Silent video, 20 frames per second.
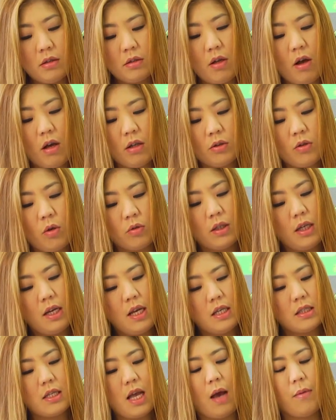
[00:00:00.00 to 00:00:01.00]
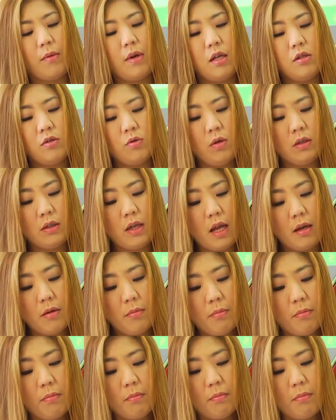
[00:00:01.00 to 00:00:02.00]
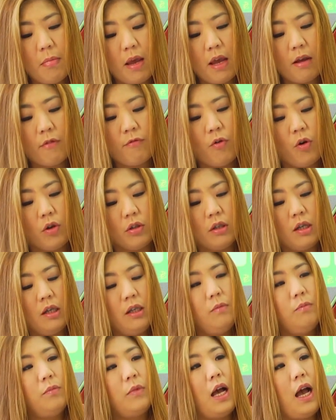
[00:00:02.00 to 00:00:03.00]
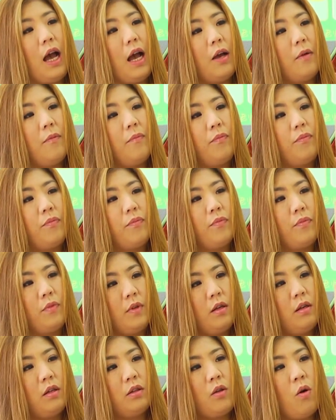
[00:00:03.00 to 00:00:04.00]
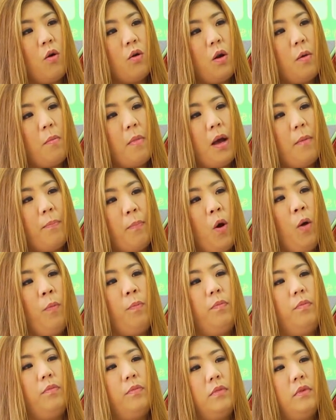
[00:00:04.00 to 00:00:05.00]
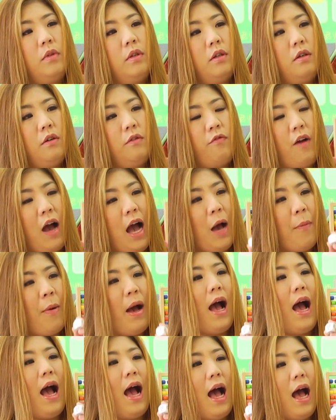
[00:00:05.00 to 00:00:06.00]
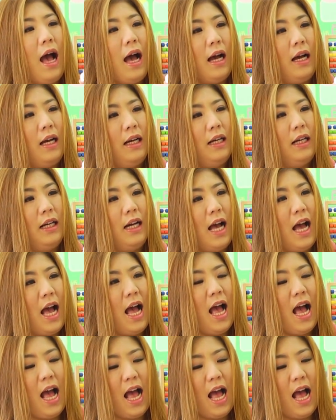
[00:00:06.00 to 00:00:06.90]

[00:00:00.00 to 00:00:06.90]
ตอนตกทะเลสาบนั้นช่วงนั้นเมฆฝนคลึ้มค่ะ ตกลงมาปุ๊บ ฟ้าผ่าอ่า